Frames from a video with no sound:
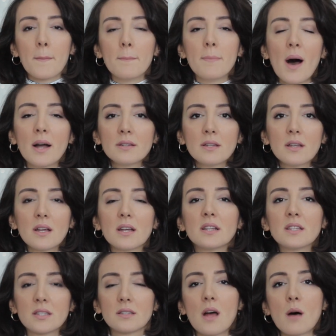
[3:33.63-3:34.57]
Ben
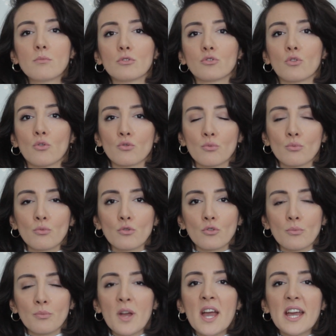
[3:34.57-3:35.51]
İstanbul'da doğdum
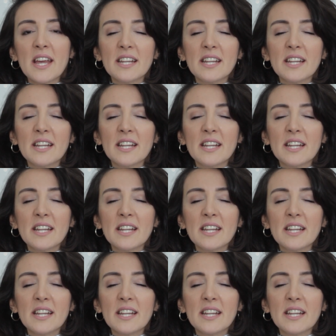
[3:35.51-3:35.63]
büyüdüm.